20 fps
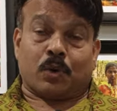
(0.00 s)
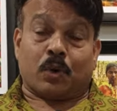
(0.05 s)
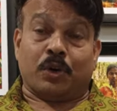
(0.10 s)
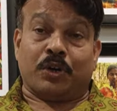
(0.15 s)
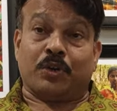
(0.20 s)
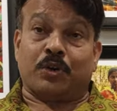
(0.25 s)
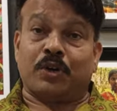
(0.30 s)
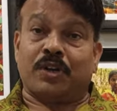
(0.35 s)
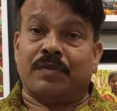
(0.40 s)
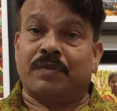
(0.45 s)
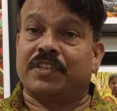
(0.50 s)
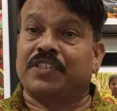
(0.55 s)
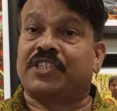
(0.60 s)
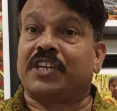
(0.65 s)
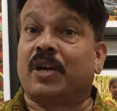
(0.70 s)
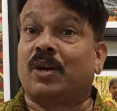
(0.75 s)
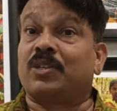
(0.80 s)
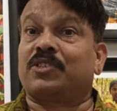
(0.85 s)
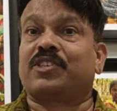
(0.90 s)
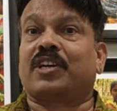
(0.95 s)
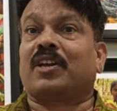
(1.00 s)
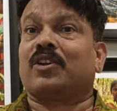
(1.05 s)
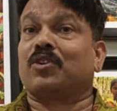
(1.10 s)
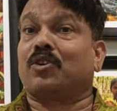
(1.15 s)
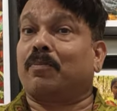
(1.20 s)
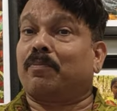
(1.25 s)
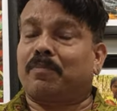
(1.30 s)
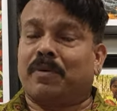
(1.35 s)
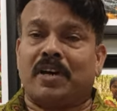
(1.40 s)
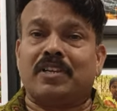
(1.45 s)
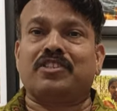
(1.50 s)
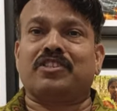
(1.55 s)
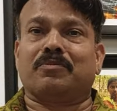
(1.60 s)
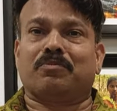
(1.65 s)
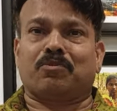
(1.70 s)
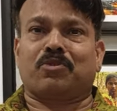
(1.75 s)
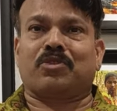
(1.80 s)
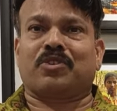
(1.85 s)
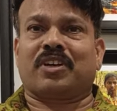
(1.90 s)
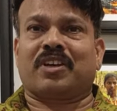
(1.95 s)
కొన్ని కొన్ని విషయాలు చాలా గొప్ప అని
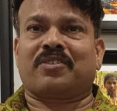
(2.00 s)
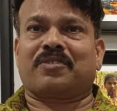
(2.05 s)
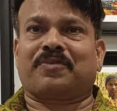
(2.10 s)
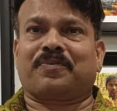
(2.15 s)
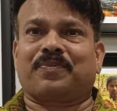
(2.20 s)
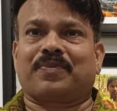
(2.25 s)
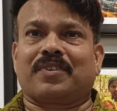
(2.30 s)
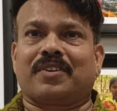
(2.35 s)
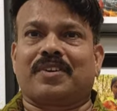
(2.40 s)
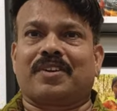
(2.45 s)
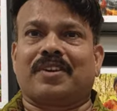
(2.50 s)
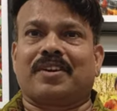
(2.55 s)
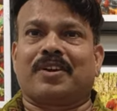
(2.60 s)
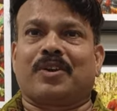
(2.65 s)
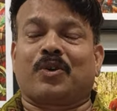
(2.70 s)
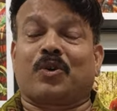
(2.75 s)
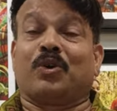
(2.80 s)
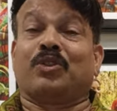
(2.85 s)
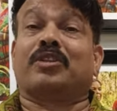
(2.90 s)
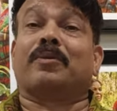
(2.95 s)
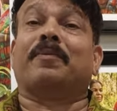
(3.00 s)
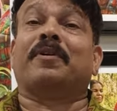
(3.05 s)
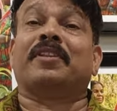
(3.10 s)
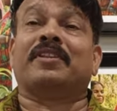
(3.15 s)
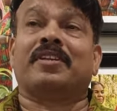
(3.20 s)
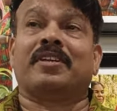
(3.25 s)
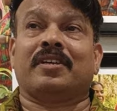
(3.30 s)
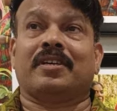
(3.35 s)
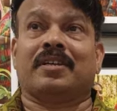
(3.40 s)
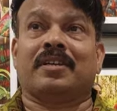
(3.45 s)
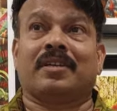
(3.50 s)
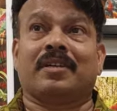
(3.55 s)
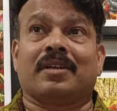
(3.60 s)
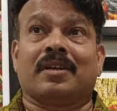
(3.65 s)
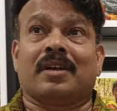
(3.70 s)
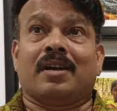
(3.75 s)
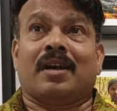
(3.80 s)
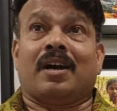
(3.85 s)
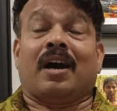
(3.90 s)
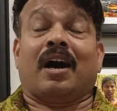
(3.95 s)
చెప్తుంటారు కొంతమంది
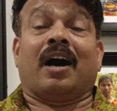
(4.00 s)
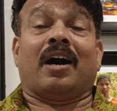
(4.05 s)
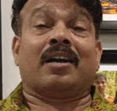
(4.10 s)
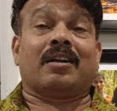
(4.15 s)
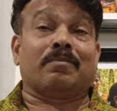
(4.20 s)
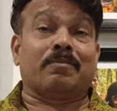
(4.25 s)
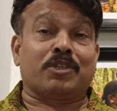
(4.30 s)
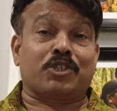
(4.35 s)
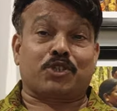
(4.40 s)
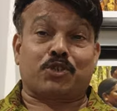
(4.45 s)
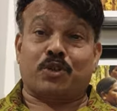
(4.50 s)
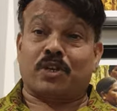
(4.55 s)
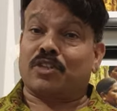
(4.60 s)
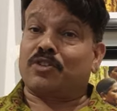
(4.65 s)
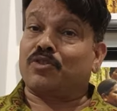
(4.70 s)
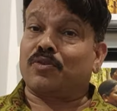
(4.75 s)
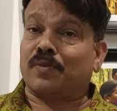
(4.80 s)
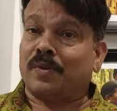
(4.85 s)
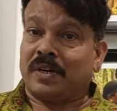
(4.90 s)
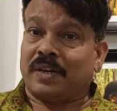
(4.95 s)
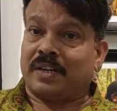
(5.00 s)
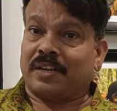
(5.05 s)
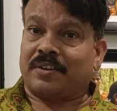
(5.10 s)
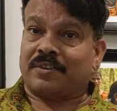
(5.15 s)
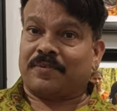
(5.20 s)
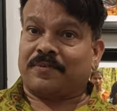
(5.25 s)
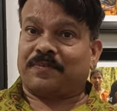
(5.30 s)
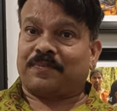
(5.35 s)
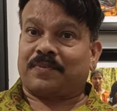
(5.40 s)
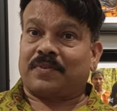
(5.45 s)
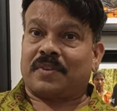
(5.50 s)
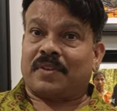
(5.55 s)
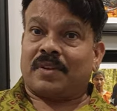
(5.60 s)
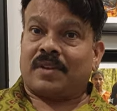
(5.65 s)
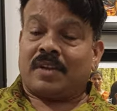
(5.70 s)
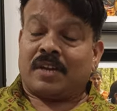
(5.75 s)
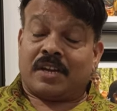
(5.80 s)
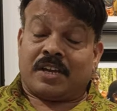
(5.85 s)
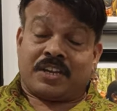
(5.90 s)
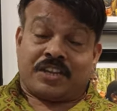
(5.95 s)
ఆరంభశూరత్వం అంటారు
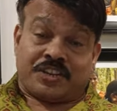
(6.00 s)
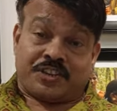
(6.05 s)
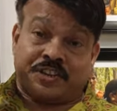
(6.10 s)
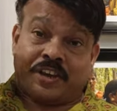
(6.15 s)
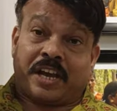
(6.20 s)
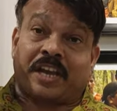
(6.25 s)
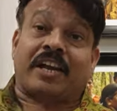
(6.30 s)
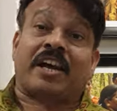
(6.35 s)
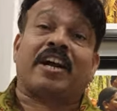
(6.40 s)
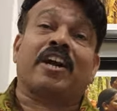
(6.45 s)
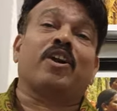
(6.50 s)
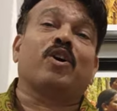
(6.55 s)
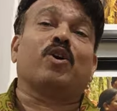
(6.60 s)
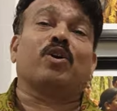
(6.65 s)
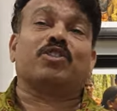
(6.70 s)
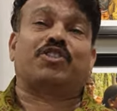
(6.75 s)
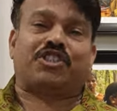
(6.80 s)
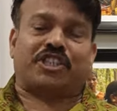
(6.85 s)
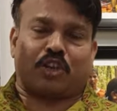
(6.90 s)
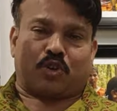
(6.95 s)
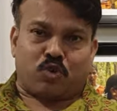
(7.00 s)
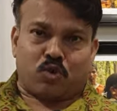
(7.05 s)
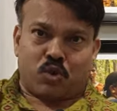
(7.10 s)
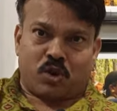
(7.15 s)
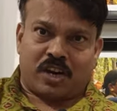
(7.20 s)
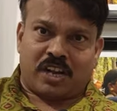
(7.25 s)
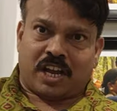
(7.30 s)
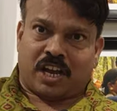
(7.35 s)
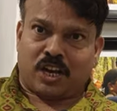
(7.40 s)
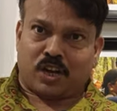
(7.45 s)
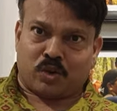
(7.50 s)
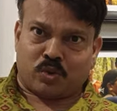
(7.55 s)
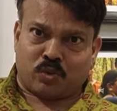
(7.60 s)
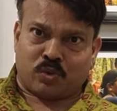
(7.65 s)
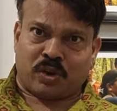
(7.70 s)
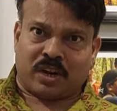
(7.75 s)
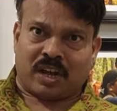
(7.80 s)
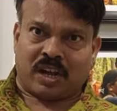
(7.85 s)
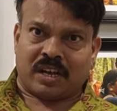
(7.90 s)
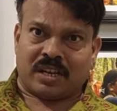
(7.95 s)
ఎక్కడో చకూలియాలో
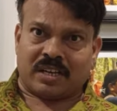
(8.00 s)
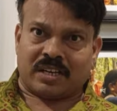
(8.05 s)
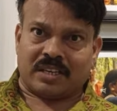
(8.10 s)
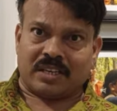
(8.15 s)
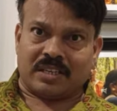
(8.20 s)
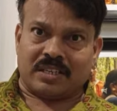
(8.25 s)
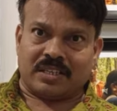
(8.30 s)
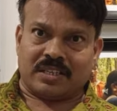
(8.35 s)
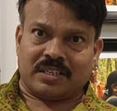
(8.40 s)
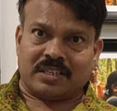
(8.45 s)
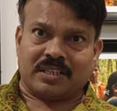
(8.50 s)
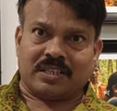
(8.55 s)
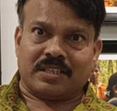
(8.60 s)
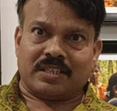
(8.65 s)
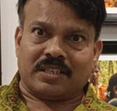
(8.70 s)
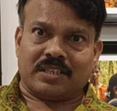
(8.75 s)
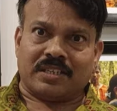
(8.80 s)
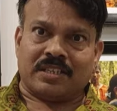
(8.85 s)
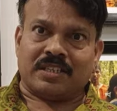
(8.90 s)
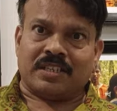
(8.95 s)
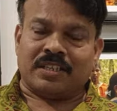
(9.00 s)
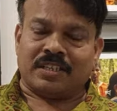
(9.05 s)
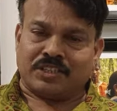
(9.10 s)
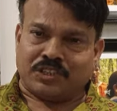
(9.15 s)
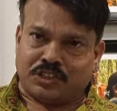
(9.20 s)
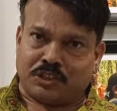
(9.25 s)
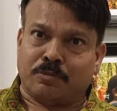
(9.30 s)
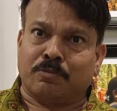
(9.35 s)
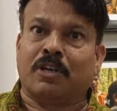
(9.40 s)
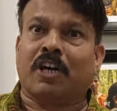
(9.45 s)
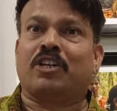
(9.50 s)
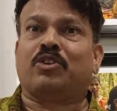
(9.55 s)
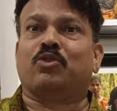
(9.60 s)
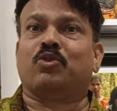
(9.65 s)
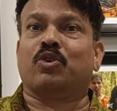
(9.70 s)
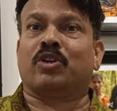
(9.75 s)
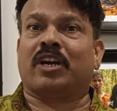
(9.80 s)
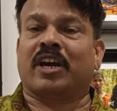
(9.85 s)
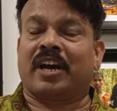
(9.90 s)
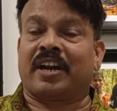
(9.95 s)
ఉన్న
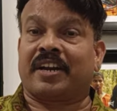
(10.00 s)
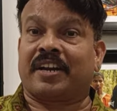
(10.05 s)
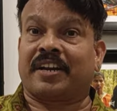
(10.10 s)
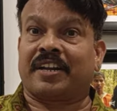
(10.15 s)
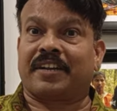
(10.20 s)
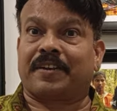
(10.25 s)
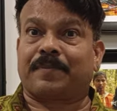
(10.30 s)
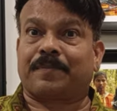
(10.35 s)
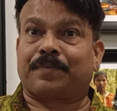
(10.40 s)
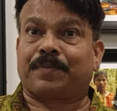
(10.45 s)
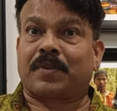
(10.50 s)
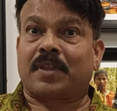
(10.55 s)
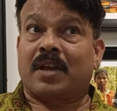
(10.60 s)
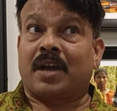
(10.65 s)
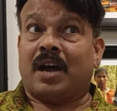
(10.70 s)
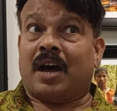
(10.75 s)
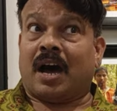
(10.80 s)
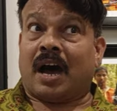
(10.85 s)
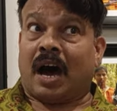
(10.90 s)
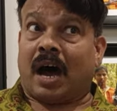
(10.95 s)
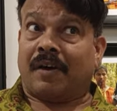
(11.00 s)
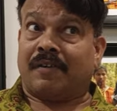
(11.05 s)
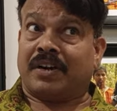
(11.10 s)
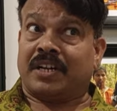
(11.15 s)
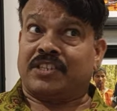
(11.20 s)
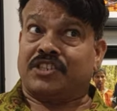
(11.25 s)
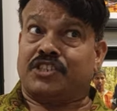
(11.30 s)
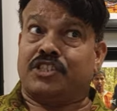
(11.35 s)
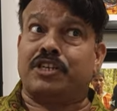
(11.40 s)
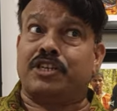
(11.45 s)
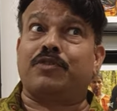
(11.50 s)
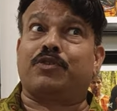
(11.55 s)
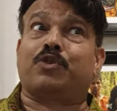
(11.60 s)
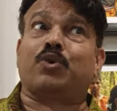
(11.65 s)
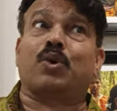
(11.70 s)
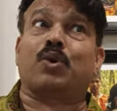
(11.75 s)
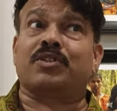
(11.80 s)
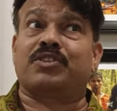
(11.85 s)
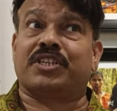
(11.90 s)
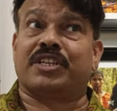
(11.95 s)
జమునాటుడు గారిని ఆవిడ
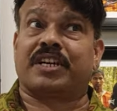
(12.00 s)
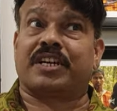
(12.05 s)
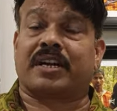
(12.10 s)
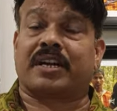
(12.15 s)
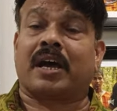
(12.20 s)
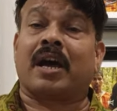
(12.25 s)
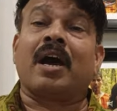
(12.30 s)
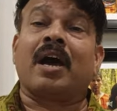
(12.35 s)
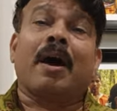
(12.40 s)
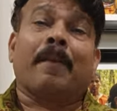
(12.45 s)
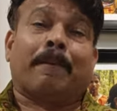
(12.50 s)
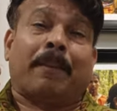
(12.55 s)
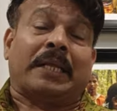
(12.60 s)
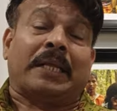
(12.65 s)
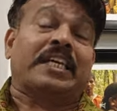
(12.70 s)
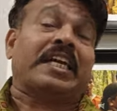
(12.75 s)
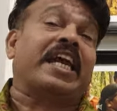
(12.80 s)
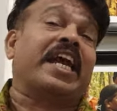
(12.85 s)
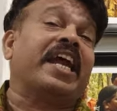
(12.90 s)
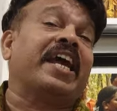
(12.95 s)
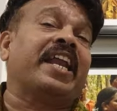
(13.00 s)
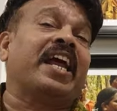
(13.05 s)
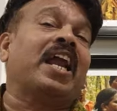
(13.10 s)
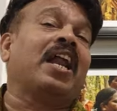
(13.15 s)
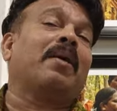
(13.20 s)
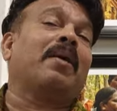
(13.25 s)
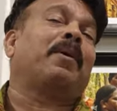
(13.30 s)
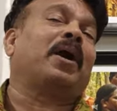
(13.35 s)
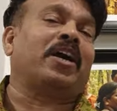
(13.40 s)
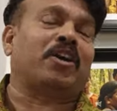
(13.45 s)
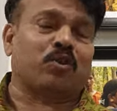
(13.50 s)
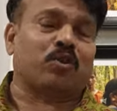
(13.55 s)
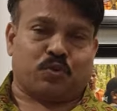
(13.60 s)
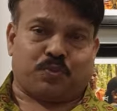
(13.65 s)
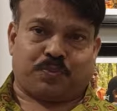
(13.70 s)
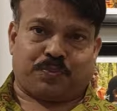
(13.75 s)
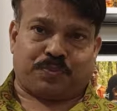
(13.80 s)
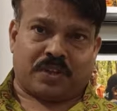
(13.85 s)
జీవితంలో జరిగిన పదిహేనేళ్ల పాటు